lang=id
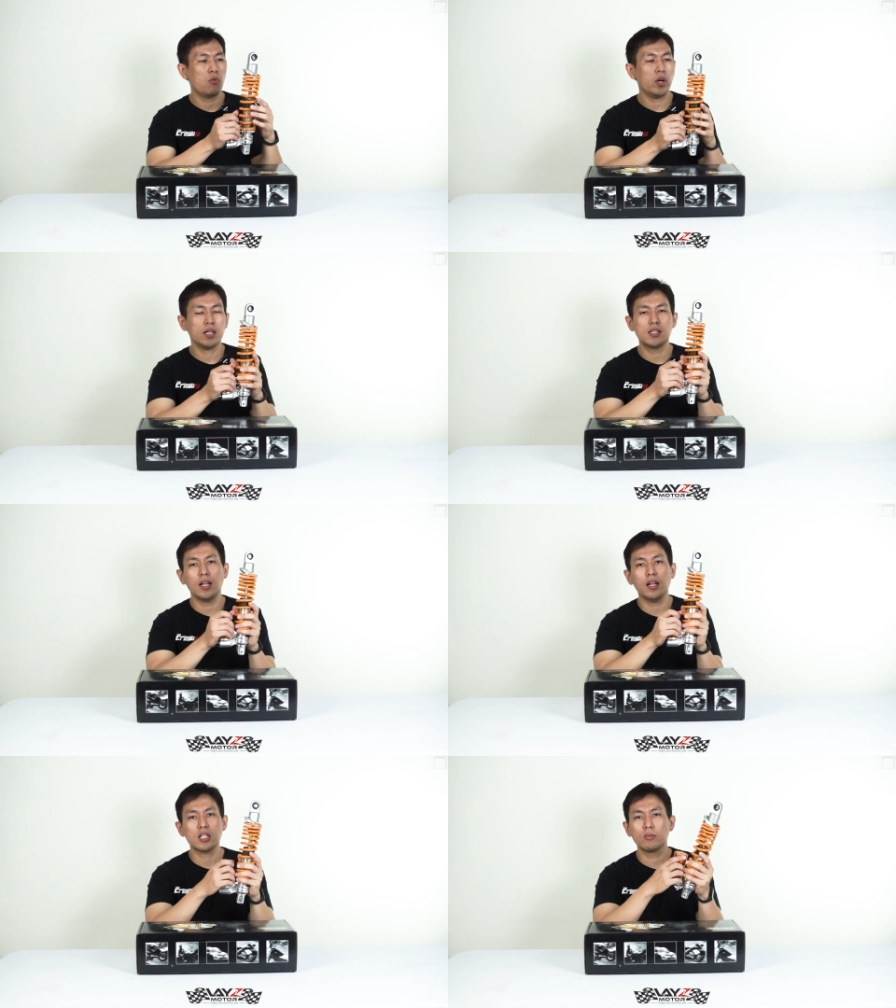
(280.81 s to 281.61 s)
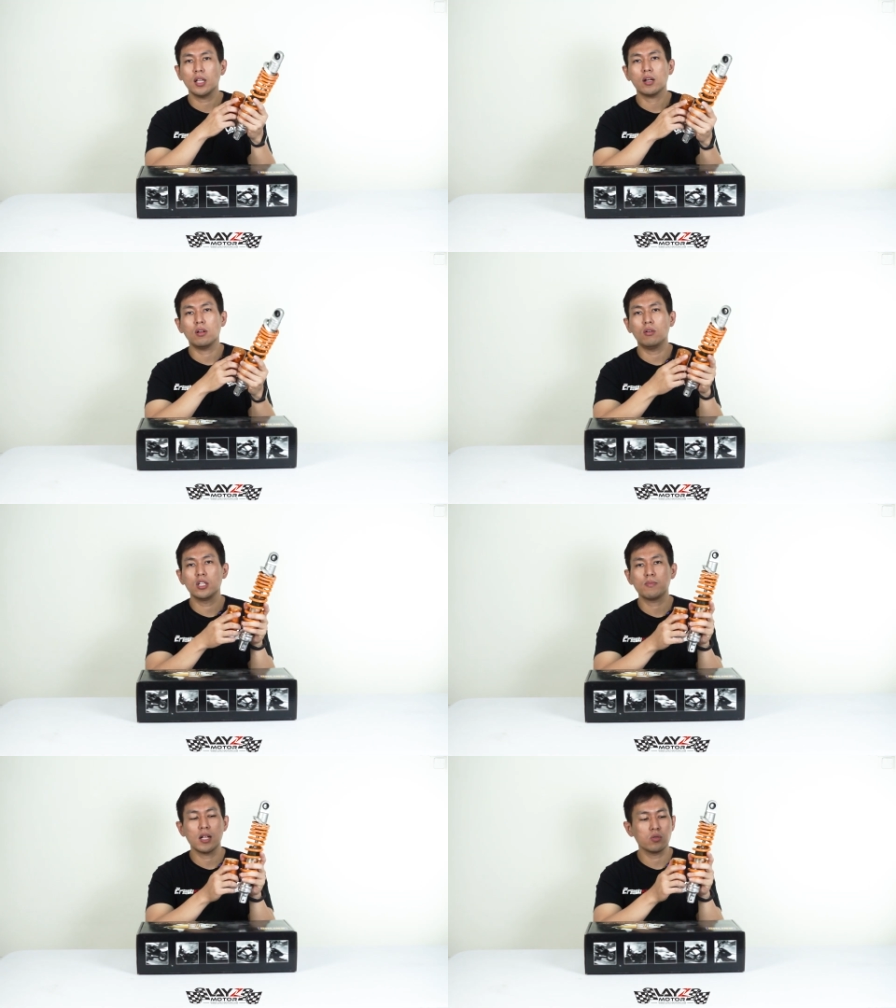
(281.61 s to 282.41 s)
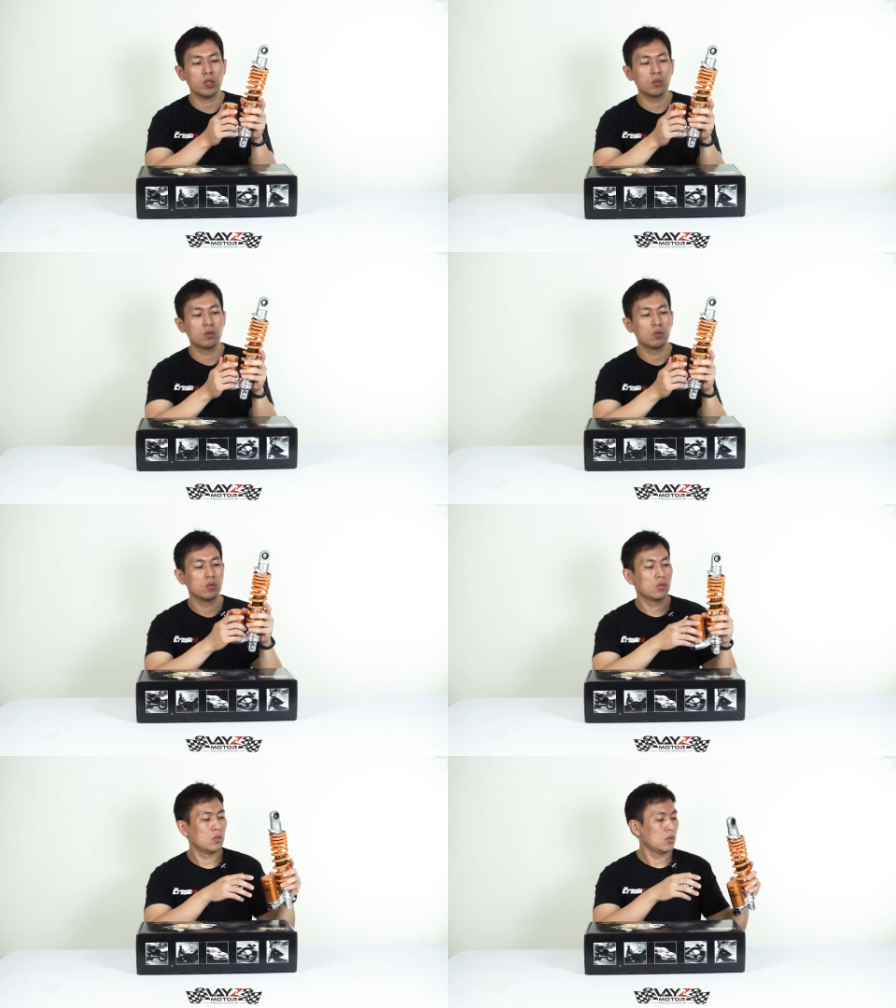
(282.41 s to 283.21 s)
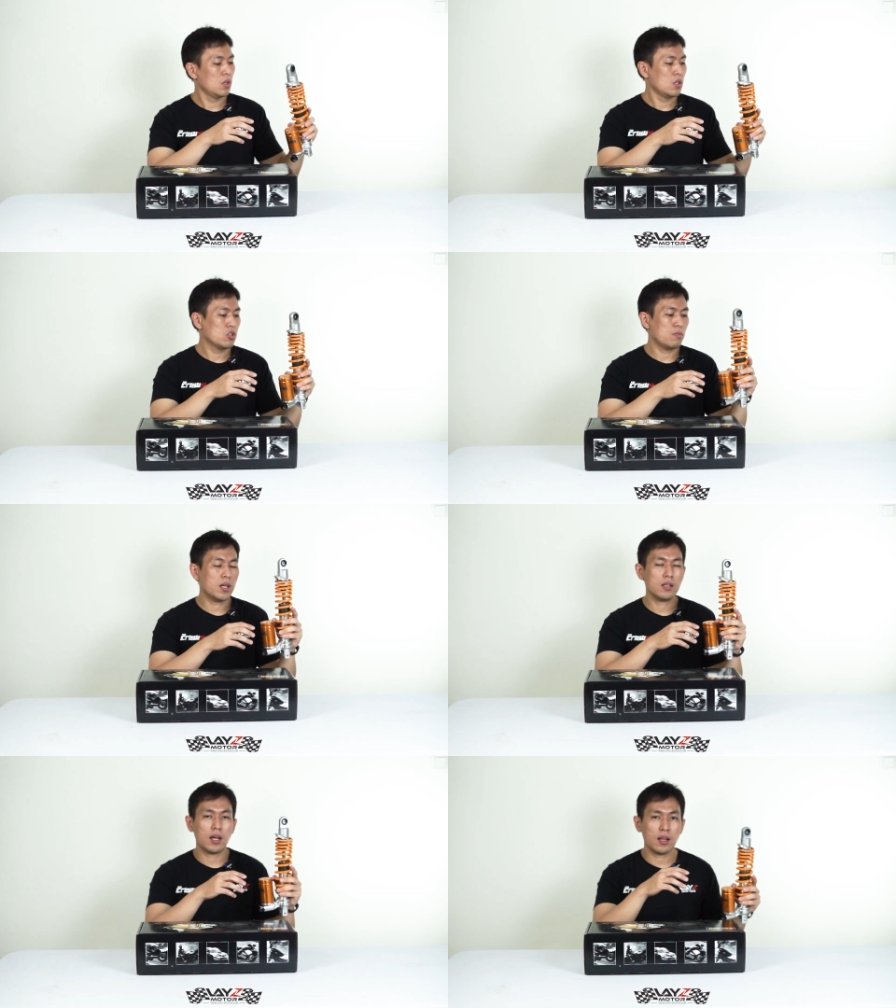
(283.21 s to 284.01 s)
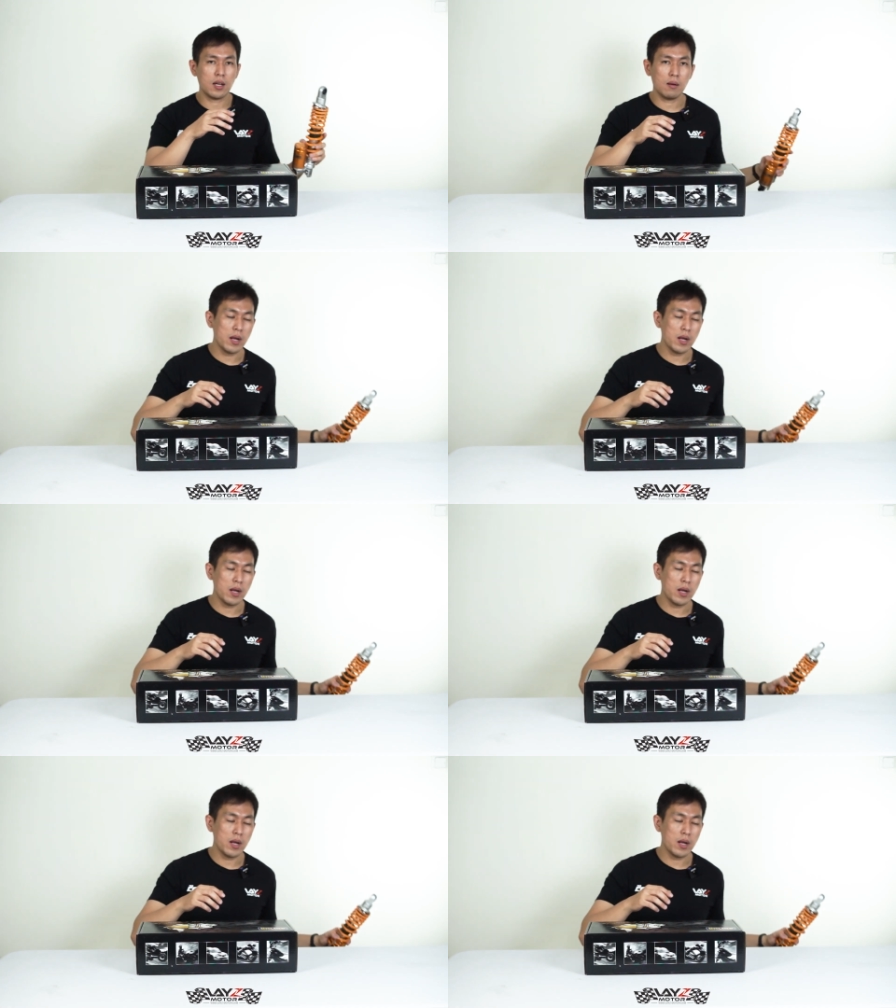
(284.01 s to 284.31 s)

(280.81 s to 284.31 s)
pokoknya kecil deh sebenarnya kalau hoarding palsu itu cuman kan karena